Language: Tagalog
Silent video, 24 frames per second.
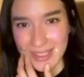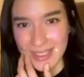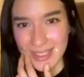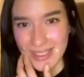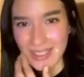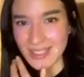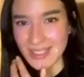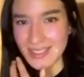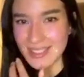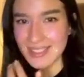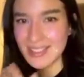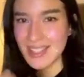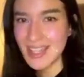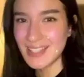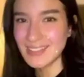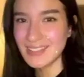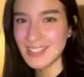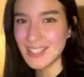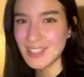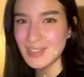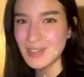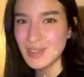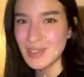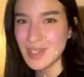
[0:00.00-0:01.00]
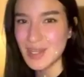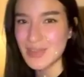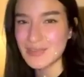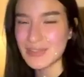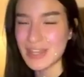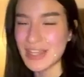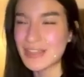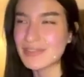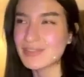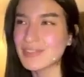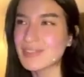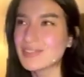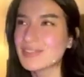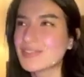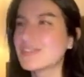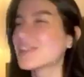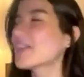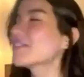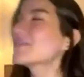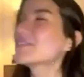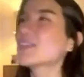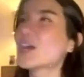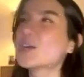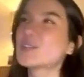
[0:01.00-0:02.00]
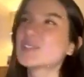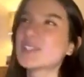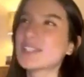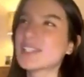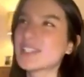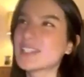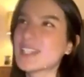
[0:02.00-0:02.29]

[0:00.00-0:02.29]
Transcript: Kasi dati ano lang 5 5,000